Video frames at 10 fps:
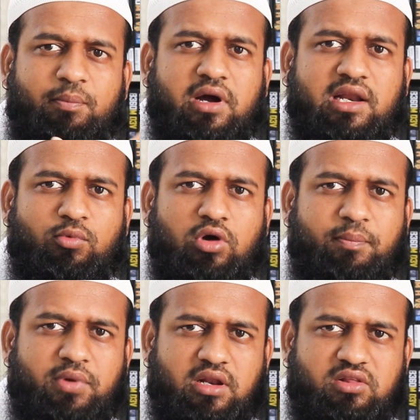জাপান এবং
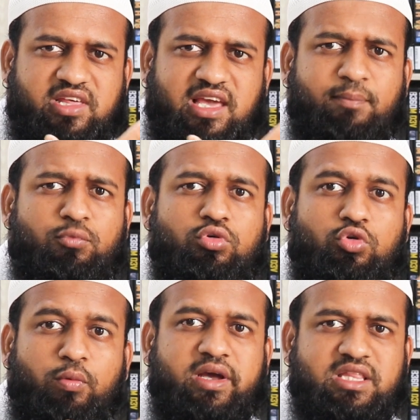আপনার সিঙ্গাপুর
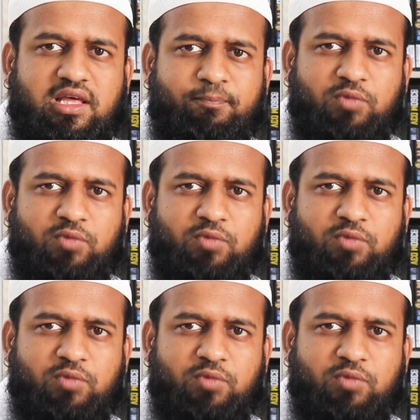দুবাইতে